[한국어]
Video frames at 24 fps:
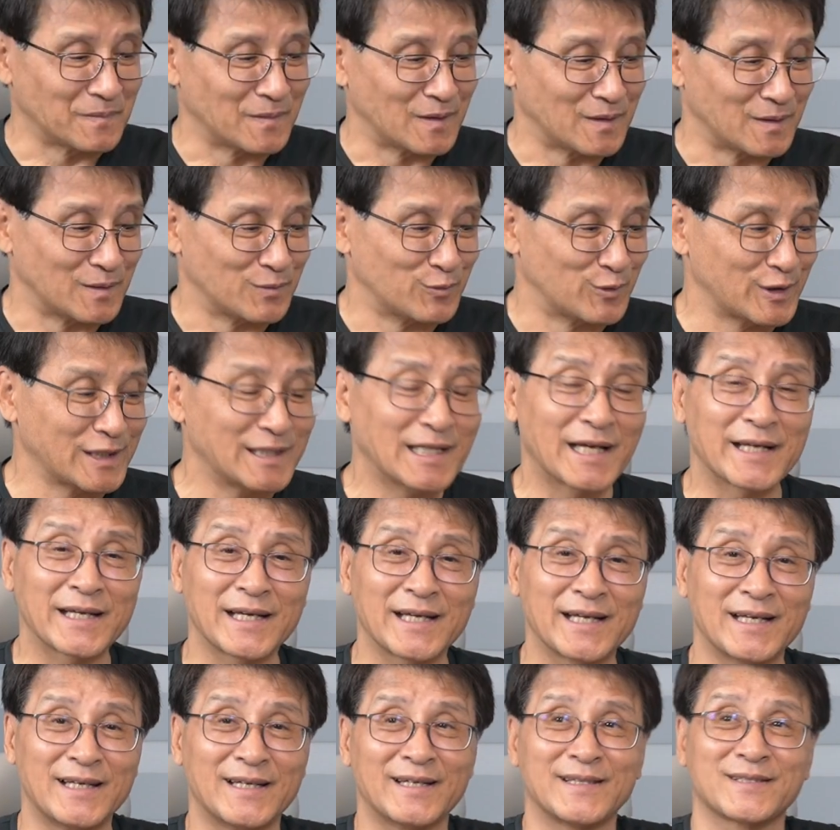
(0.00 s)
뭐,
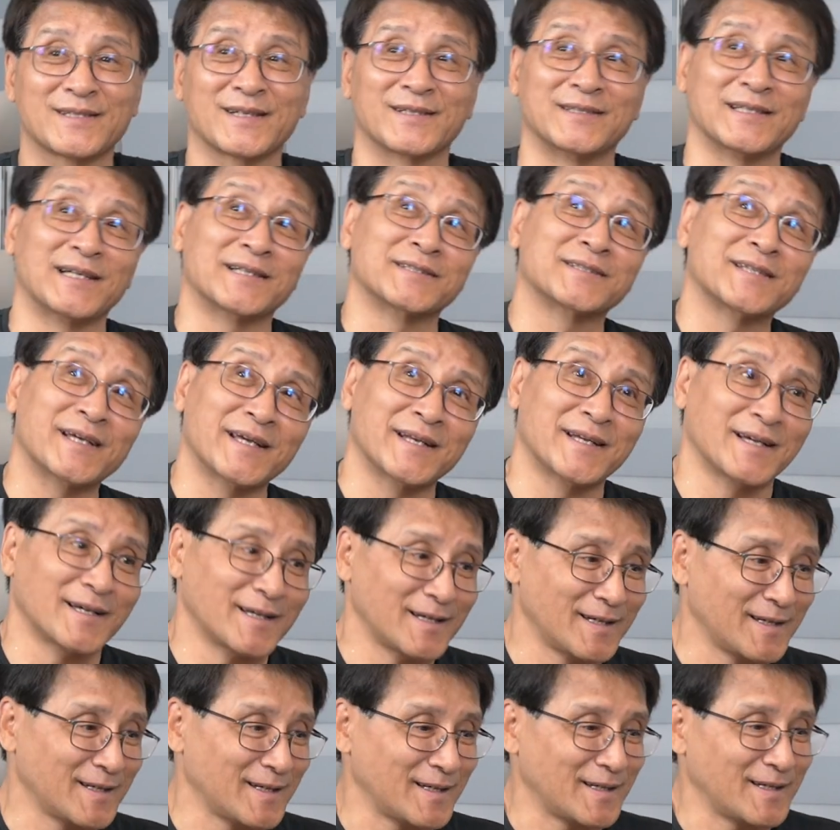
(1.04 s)
우리나라에서 그냥
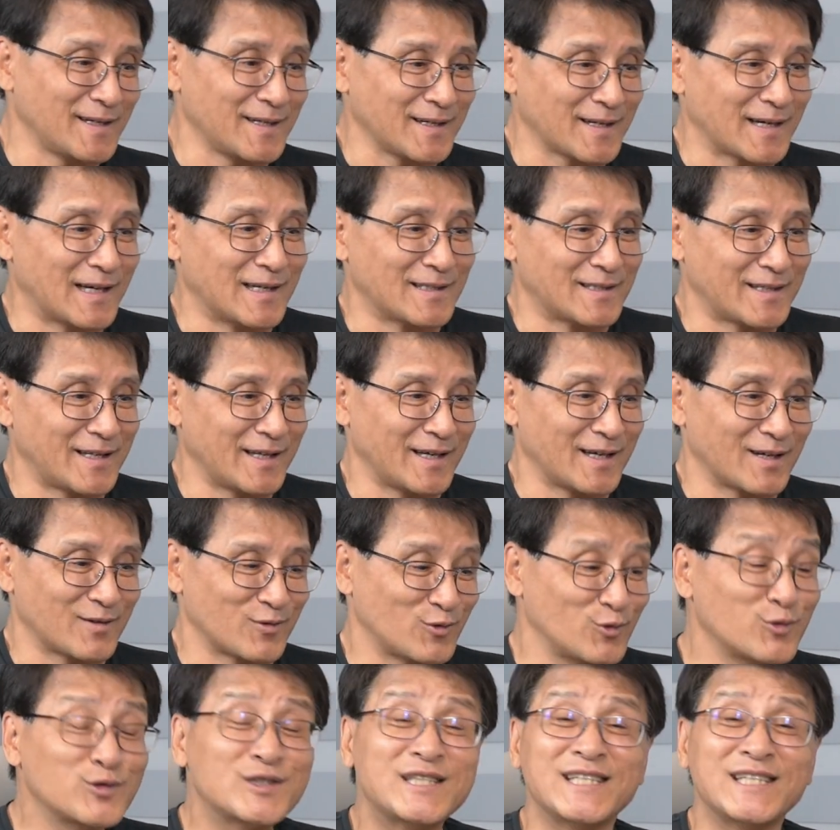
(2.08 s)
살아갈 때
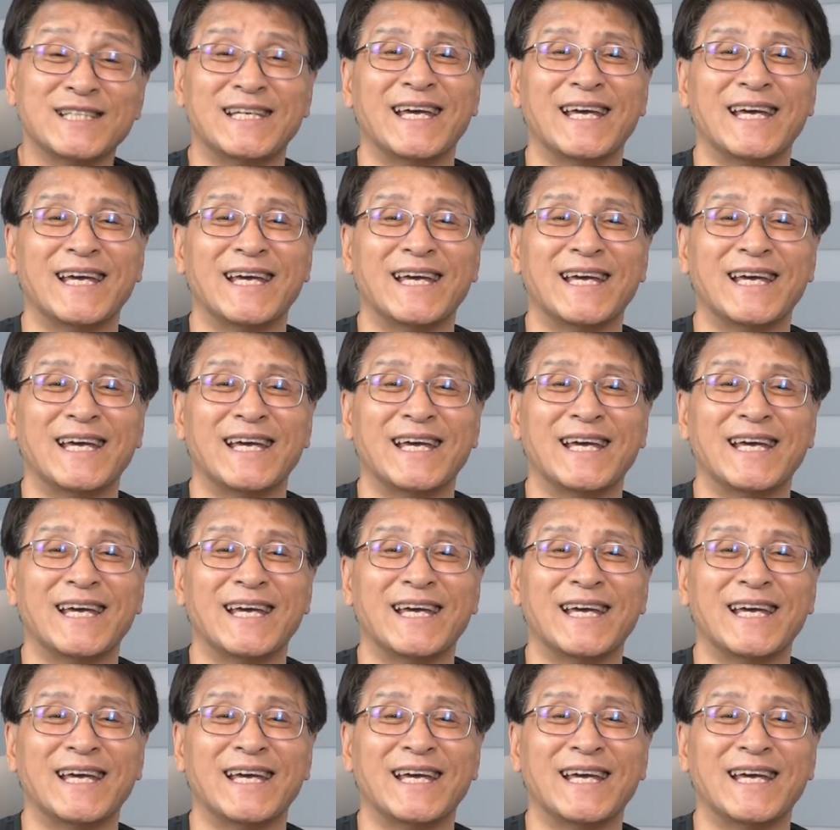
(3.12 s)
굳이